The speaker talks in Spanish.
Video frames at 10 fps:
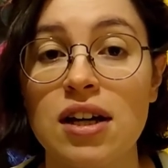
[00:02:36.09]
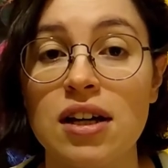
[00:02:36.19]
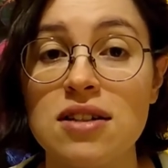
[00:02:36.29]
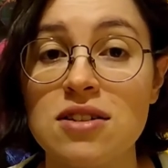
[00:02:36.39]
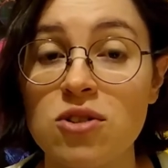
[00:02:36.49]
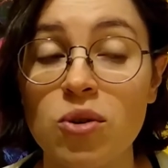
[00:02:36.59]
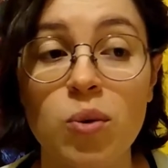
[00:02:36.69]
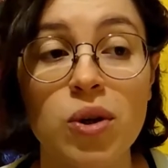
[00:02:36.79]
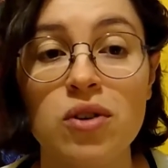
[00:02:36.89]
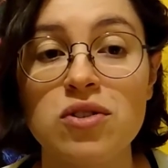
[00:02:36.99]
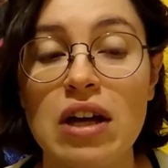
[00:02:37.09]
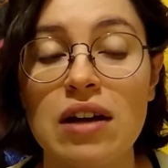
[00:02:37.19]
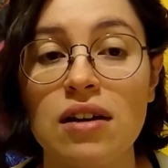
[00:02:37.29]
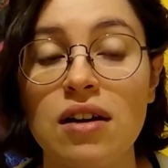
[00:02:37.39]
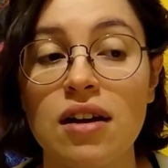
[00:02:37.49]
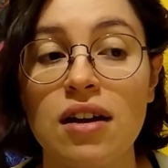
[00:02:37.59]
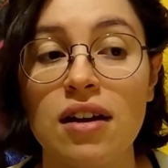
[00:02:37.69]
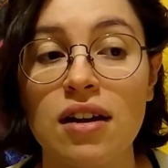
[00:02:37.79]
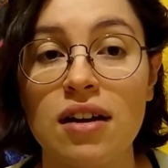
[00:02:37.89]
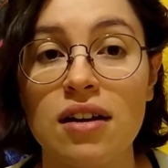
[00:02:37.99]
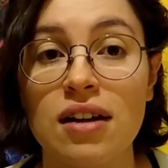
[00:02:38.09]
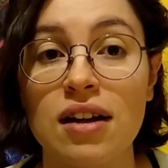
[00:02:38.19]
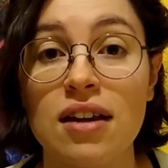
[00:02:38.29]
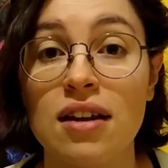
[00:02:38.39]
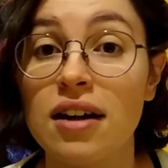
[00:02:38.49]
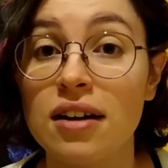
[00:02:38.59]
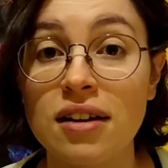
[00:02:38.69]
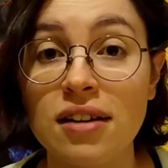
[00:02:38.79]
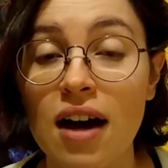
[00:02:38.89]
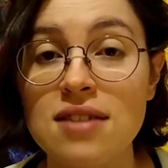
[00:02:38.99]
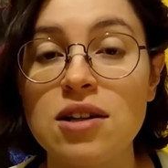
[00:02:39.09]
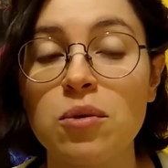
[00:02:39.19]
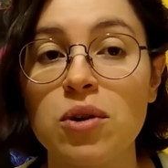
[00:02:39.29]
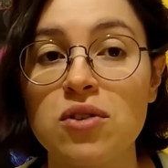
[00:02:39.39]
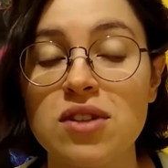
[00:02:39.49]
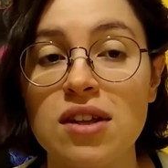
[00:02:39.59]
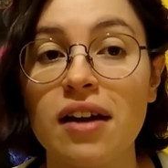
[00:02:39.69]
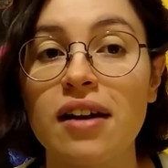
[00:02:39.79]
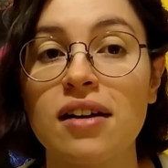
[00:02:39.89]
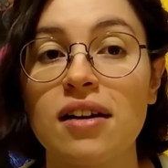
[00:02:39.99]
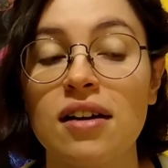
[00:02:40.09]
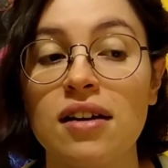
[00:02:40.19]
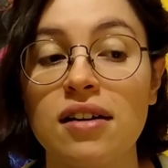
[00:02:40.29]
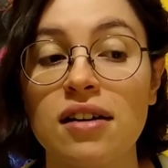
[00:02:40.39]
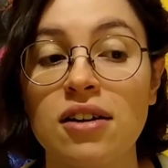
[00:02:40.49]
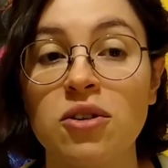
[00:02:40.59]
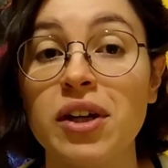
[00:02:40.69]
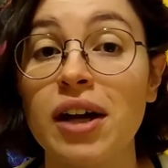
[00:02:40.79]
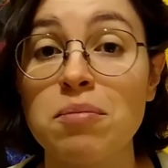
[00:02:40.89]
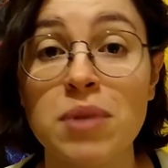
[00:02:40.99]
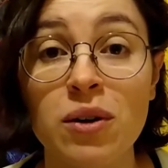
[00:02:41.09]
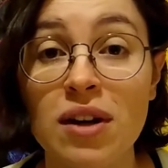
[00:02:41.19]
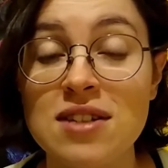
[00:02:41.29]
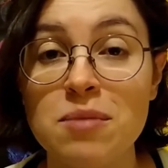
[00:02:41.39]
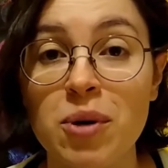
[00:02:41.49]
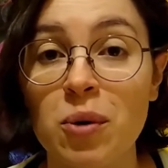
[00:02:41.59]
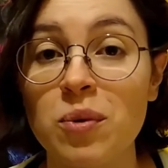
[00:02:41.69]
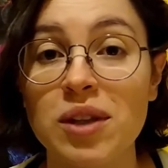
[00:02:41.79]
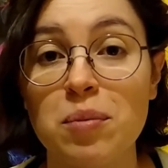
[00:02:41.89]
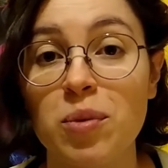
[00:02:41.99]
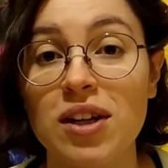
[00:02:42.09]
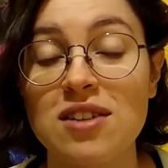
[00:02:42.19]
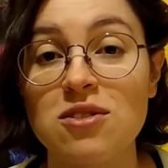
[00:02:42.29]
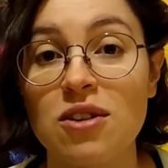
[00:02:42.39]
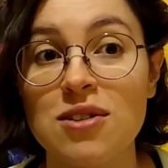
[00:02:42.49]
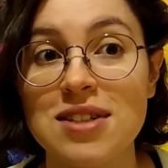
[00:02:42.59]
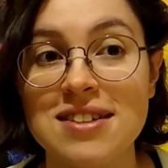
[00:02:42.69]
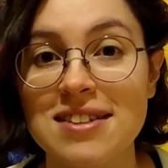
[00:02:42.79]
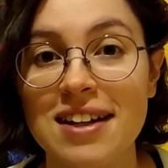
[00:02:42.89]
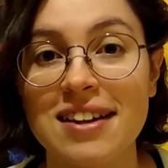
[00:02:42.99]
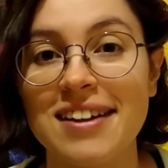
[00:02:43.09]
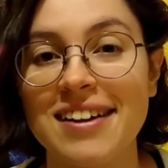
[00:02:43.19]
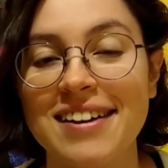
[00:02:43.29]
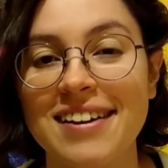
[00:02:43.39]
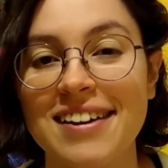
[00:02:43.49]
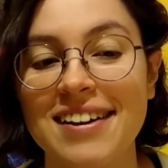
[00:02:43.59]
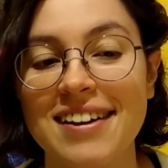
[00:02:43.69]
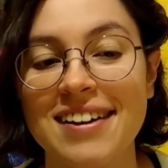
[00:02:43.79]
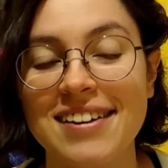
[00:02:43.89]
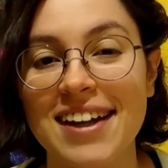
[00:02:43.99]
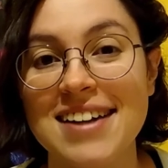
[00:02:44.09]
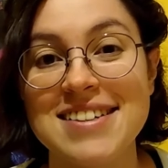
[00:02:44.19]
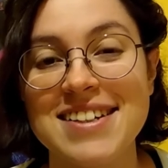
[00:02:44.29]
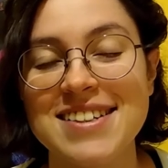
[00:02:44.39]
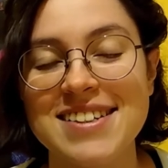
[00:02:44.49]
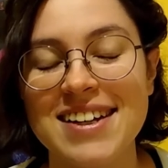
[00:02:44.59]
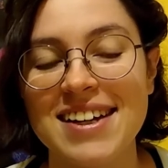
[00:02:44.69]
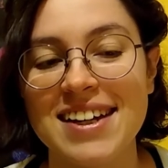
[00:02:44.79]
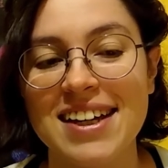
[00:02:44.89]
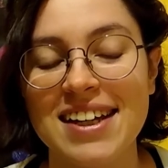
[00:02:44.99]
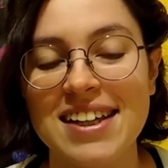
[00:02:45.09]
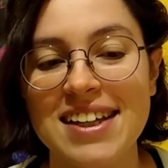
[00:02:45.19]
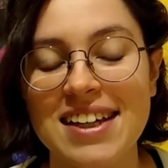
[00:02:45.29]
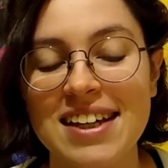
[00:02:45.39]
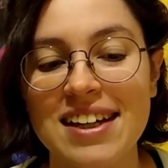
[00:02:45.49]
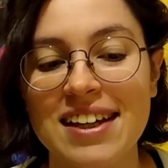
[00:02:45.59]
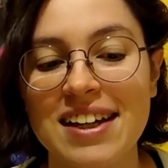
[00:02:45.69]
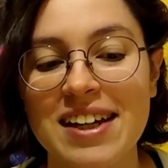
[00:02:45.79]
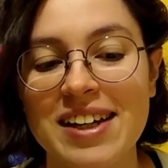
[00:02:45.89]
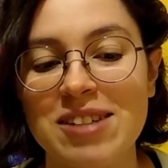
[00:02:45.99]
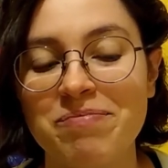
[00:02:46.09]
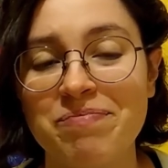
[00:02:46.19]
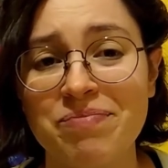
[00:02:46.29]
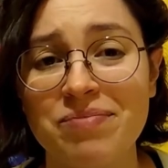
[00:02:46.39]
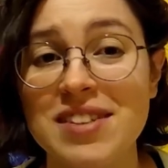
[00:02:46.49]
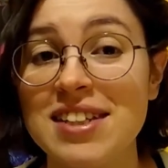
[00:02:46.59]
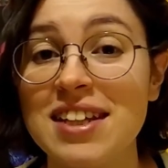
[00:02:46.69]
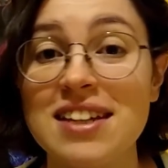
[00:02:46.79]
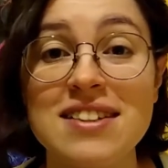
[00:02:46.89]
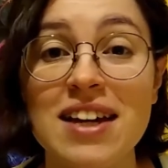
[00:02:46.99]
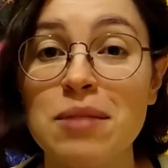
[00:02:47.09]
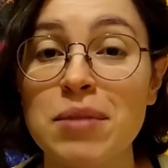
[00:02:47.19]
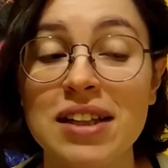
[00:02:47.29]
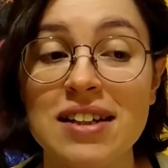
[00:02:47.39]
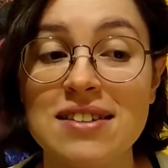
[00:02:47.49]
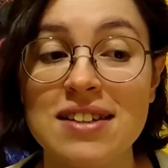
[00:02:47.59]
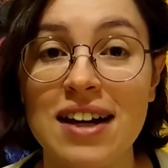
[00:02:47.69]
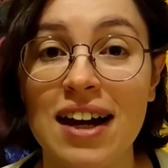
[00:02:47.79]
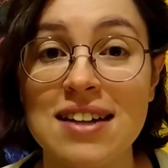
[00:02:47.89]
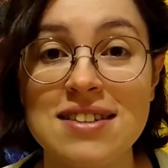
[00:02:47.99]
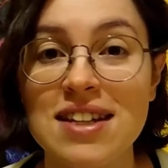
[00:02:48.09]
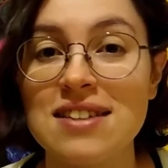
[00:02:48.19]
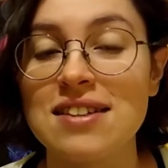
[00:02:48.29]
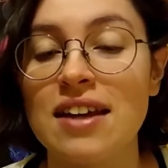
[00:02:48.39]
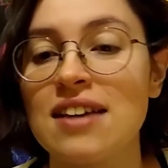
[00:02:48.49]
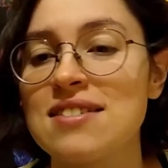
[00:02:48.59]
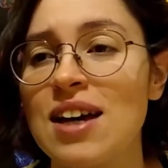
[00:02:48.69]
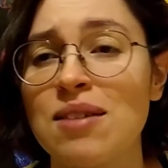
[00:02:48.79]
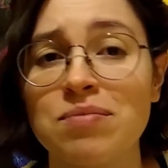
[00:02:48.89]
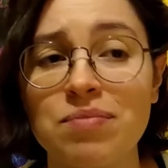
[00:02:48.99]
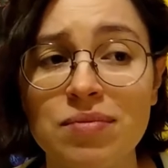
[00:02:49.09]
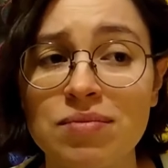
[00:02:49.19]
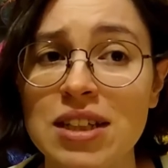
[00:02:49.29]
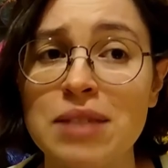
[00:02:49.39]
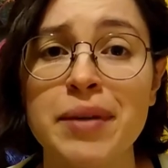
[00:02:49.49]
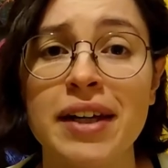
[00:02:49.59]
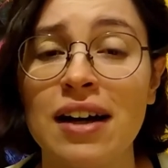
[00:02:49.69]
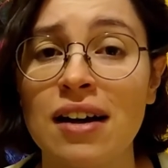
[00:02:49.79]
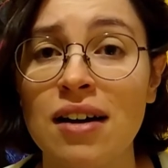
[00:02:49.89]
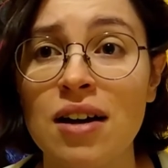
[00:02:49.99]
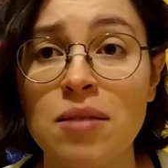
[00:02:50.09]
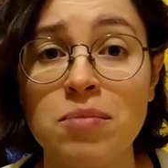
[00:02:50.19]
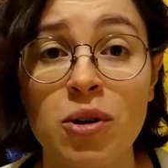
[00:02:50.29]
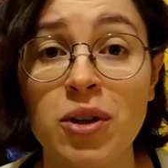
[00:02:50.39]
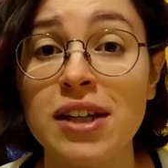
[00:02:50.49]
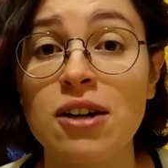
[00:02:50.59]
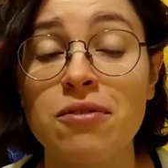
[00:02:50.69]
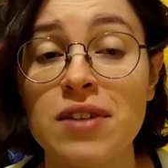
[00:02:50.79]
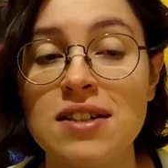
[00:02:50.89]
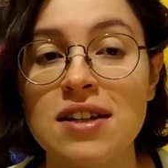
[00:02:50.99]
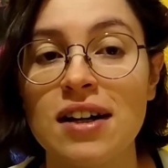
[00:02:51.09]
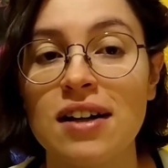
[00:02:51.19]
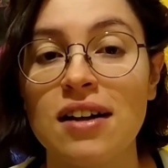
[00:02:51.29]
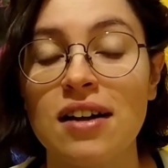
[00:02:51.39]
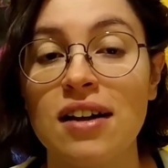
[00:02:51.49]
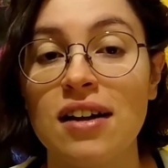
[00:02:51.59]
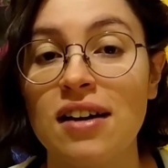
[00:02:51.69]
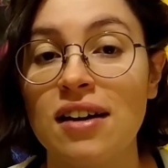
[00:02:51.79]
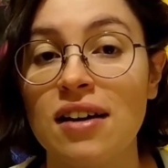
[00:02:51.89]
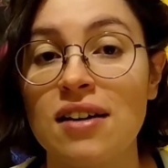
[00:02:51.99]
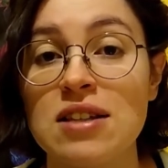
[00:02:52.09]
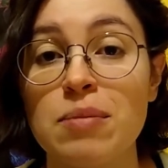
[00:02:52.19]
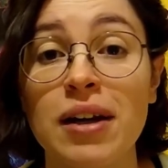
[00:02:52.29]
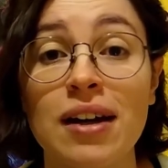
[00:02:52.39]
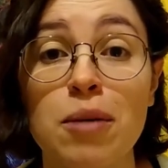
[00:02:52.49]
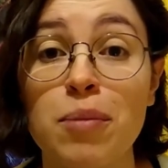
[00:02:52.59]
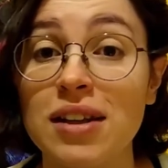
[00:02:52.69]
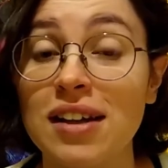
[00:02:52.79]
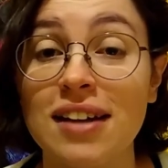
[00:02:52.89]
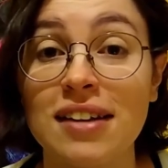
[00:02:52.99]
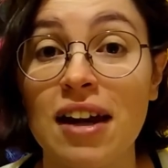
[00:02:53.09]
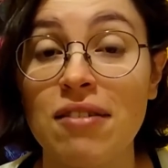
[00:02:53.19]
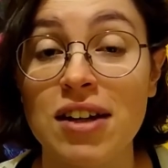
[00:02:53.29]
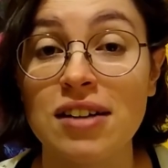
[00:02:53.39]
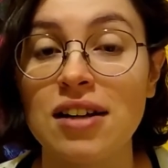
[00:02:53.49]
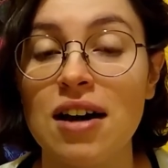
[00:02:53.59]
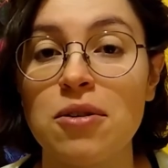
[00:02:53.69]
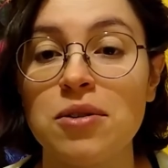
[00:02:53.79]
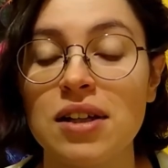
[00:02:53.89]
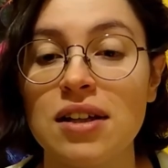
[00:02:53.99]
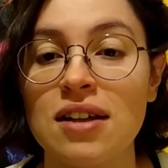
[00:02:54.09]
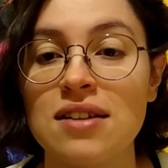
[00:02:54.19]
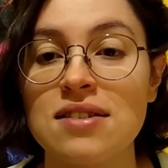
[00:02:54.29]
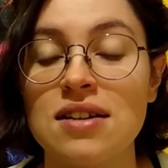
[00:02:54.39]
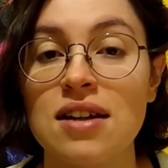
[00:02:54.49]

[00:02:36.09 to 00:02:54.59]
que si son curiosas, eh, que le den riendas a esa curiosidad, que no tengan miedo en hacer preguntas porque eso es lo esencial de, de la ciencia y que si desean meterse a la ciencia, ya sea química, biología o física, eh, sepan que las puertas están abiertas a ustedes,